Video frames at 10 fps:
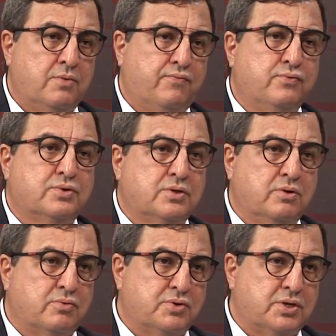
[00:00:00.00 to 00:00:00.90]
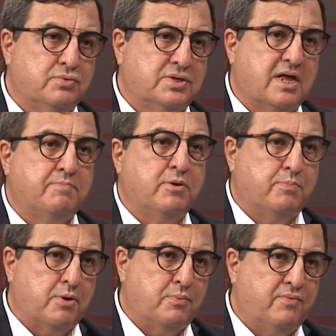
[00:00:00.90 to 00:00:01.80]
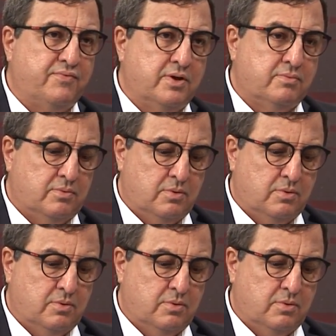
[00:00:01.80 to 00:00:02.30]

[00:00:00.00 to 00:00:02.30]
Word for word: fundos que não estão sendo usados pelo próprio governo.